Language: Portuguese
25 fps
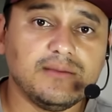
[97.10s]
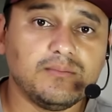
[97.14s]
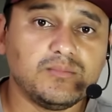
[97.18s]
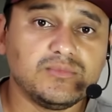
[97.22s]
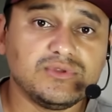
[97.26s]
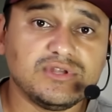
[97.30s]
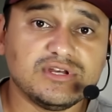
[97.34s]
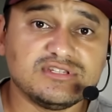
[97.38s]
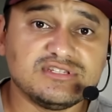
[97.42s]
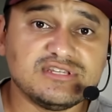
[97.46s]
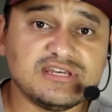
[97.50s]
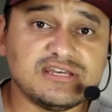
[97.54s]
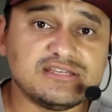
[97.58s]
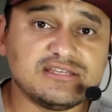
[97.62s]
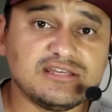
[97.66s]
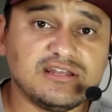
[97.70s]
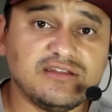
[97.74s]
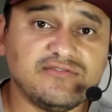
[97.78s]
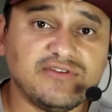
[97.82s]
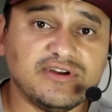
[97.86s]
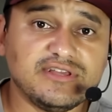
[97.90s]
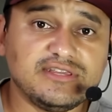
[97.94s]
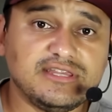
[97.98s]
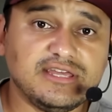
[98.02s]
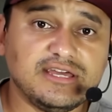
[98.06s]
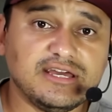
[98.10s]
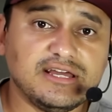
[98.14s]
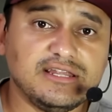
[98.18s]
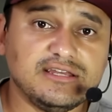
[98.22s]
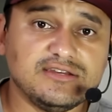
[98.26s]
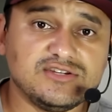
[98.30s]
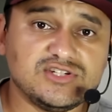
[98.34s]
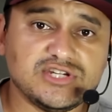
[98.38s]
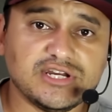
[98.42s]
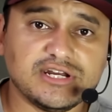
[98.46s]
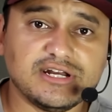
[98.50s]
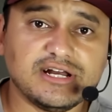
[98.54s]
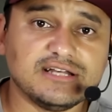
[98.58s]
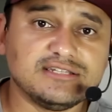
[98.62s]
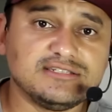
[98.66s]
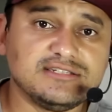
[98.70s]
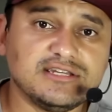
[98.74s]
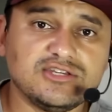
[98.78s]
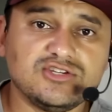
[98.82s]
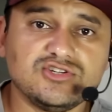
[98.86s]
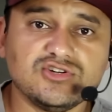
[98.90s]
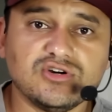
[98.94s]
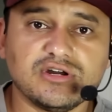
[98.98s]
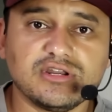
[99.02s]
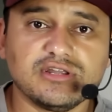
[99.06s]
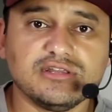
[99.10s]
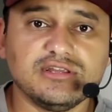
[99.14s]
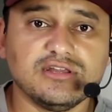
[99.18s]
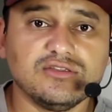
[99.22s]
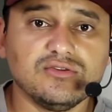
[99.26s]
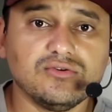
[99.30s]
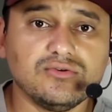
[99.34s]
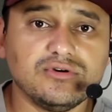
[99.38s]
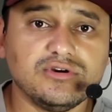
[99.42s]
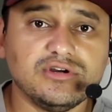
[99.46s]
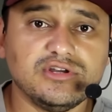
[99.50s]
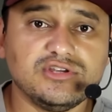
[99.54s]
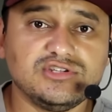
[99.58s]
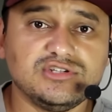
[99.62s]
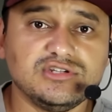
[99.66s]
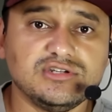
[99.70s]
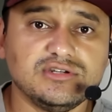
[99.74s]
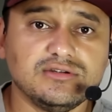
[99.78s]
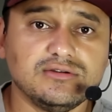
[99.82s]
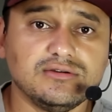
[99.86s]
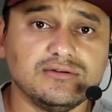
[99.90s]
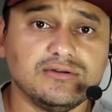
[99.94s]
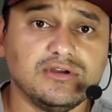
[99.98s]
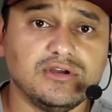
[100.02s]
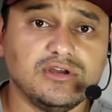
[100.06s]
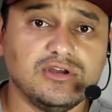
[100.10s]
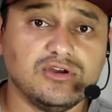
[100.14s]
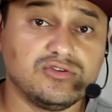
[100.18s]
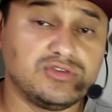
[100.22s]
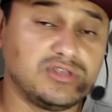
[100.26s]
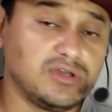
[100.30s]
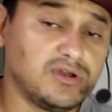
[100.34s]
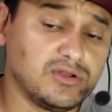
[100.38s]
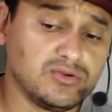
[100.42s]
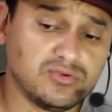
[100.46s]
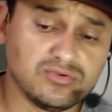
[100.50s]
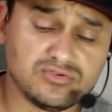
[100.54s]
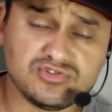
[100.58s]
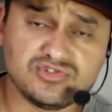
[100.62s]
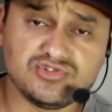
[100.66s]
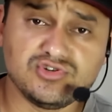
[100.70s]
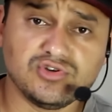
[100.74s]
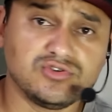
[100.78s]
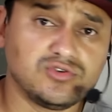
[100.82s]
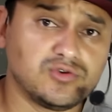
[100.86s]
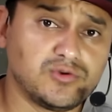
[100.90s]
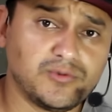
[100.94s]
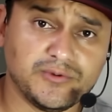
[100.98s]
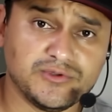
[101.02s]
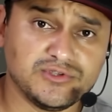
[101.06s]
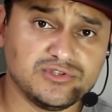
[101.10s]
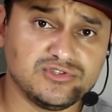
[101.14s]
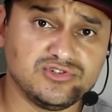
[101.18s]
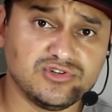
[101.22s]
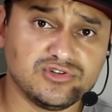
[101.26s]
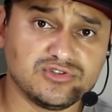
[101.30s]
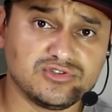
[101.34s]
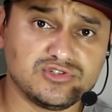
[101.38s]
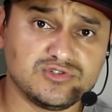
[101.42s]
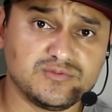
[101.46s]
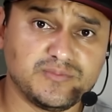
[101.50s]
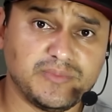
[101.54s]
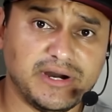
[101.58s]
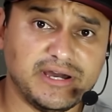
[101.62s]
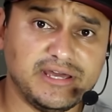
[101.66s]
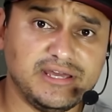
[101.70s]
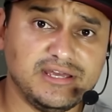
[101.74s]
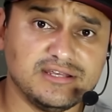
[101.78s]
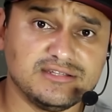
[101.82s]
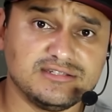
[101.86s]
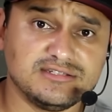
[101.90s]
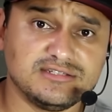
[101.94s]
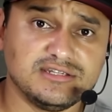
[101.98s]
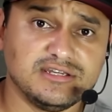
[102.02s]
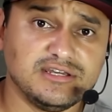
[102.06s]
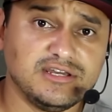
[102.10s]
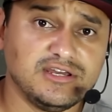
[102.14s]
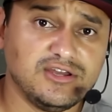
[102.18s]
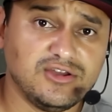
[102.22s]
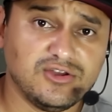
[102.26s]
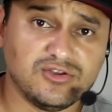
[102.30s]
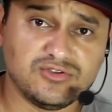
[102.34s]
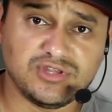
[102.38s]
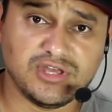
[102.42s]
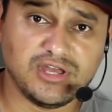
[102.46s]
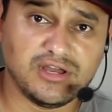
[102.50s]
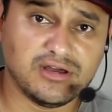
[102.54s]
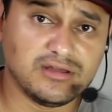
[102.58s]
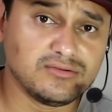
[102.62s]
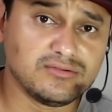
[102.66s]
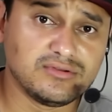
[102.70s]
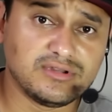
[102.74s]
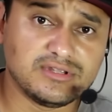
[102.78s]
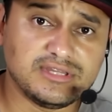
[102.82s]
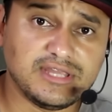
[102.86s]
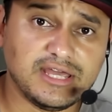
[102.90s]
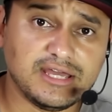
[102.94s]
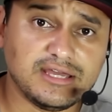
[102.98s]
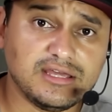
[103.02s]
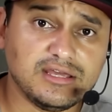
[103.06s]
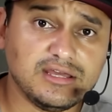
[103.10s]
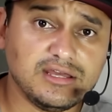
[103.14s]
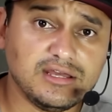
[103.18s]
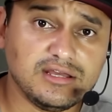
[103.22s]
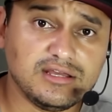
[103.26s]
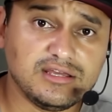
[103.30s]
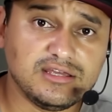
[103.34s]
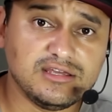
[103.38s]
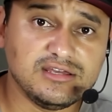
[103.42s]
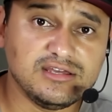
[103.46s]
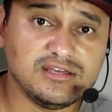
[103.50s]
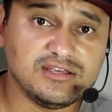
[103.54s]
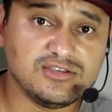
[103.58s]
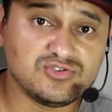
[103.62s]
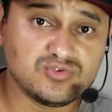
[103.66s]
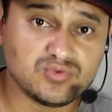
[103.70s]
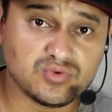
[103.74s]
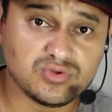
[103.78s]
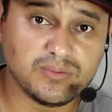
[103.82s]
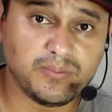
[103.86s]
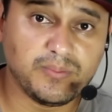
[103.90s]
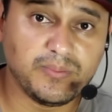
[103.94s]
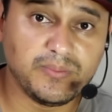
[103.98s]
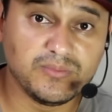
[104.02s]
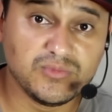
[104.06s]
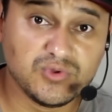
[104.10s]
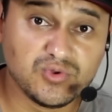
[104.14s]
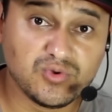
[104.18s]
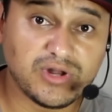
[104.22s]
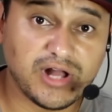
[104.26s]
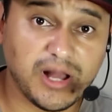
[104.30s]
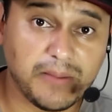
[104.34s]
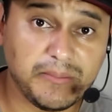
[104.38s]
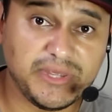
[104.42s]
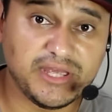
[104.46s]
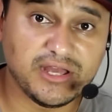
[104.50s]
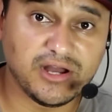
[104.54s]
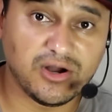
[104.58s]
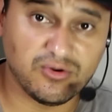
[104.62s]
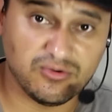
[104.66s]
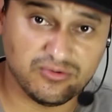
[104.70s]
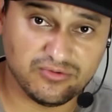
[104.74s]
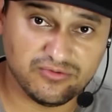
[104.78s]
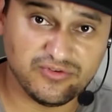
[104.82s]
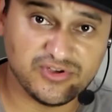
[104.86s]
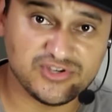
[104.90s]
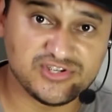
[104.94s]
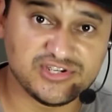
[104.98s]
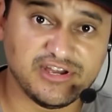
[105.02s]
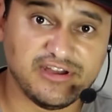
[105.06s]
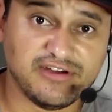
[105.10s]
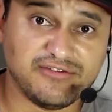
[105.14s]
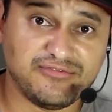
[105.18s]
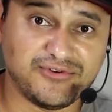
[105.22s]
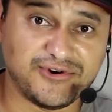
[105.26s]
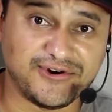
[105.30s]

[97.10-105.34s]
muitas vezes ele vai ter ali, chegar às 7 horas da noite. Eu tenho alunos de, outro, de outros países, eu tenho aluno até que, que estuda no caminhão, veja aí a